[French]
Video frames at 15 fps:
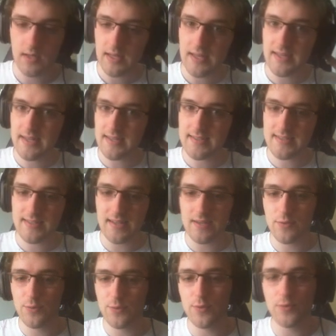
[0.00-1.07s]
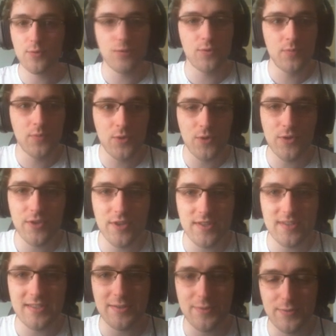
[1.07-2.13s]
Et salut tout le monde,
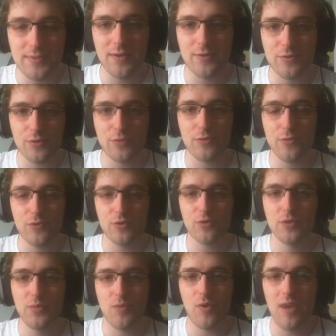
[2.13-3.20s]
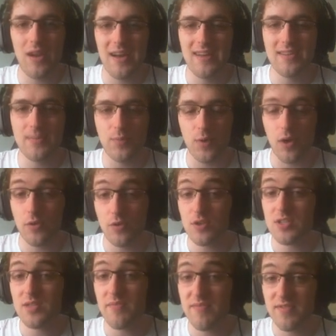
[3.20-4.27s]
c'est Suzanne, on se retrouve aujourd'hui pour la, pour la
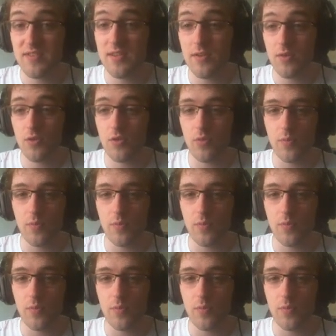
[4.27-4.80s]
deuxième vidéo de